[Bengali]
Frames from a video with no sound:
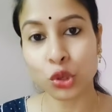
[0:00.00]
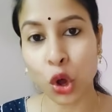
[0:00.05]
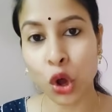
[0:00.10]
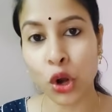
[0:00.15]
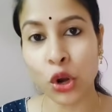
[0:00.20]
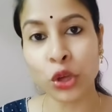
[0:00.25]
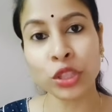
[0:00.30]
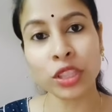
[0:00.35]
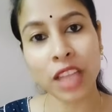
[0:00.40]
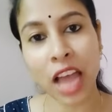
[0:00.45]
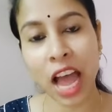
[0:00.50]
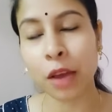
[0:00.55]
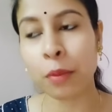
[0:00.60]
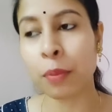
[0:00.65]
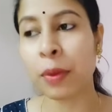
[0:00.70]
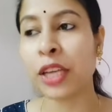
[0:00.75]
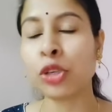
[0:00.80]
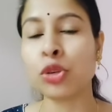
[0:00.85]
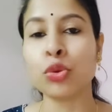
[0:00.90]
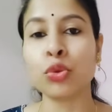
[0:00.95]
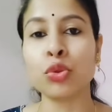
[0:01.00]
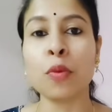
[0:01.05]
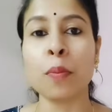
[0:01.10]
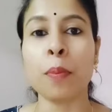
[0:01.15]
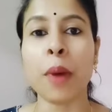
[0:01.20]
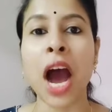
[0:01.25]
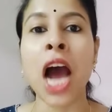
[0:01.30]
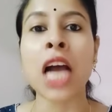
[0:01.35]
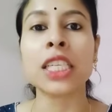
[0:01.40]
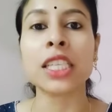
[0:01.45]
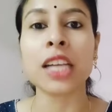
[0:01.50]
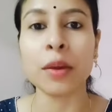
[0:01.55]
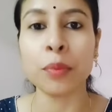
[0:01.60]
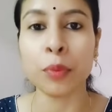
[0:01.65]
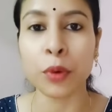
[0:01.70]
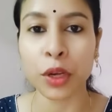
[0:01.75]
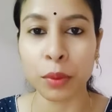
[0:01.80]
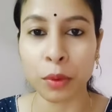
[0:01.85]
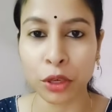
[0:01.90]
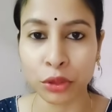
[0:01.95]
জ্বলন থাকবেই শুধু
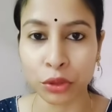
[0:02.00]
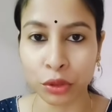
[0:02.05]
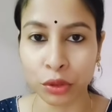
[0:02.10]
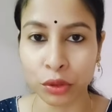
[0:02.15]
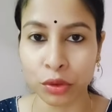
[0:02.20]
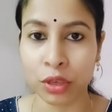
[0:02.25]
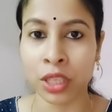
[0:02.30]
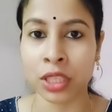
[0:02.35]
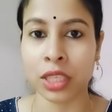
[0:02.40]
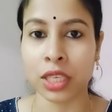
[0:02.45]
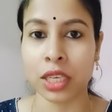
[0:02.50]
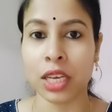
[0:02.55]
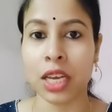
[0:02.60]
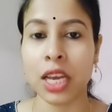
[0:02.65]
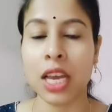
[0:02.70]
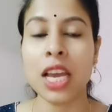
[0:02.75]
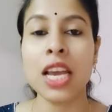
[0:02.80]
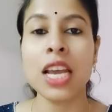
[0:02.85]
ভাষার পরিবর্তন করেছে